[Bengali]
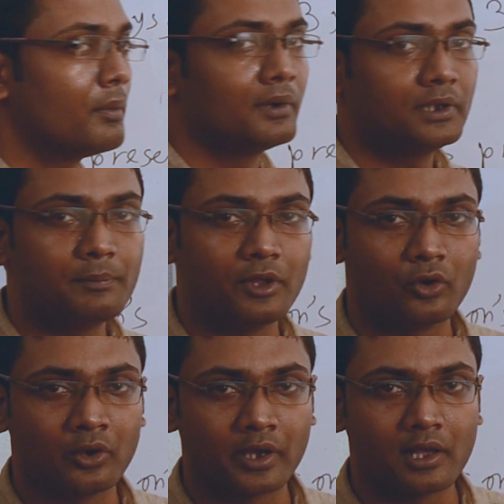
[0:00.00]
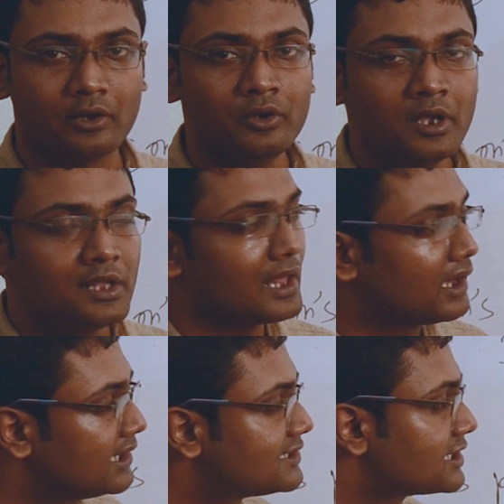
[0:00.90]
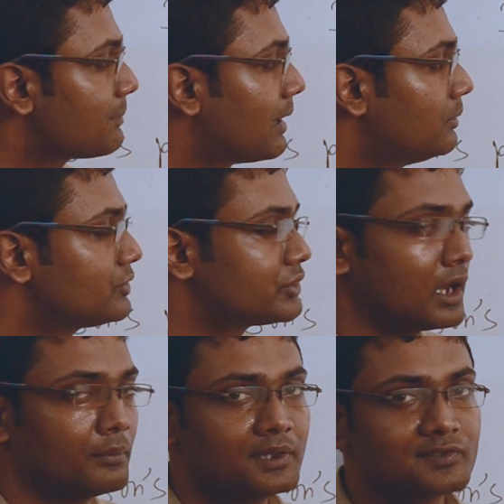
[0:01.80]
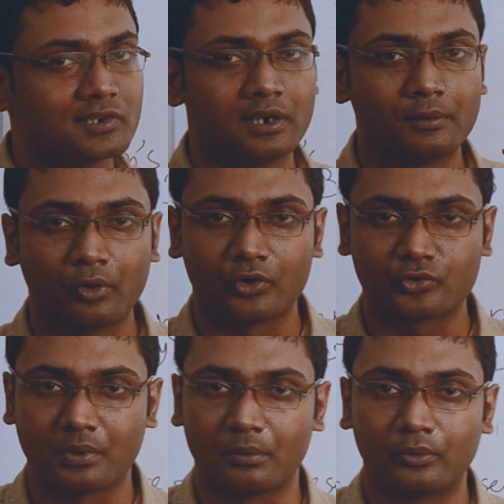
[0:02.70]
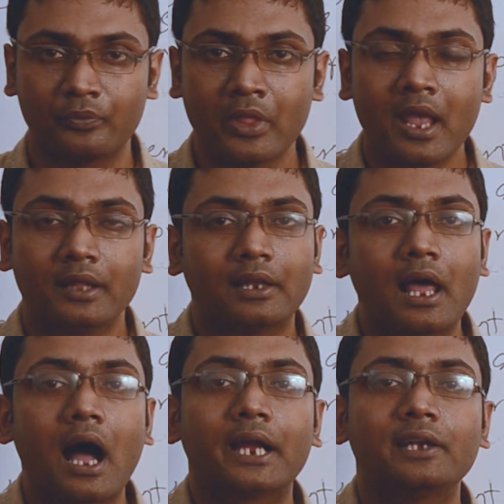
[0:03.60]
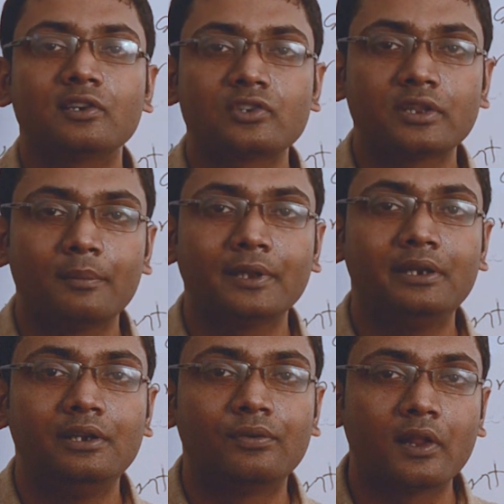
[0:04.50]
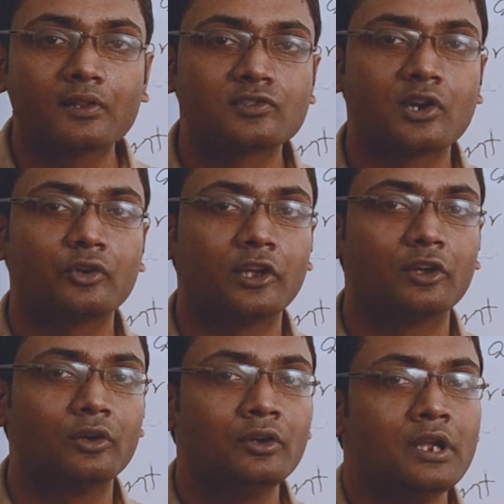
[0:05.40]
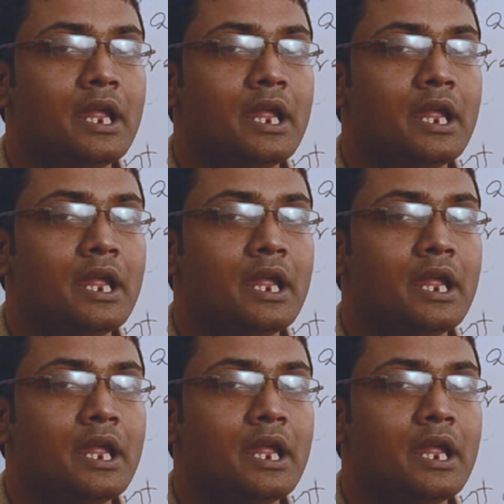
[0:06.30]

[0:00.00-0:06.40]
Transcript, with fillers: আমাদের বিয়ে হয়ে গেল তাহলে যেটা পাবো সেটা আমরা ছেলের বয়স পাবো তাহলে আগেরটার সাথে আমাদের ডিফারেন্সটা কোথায় হলো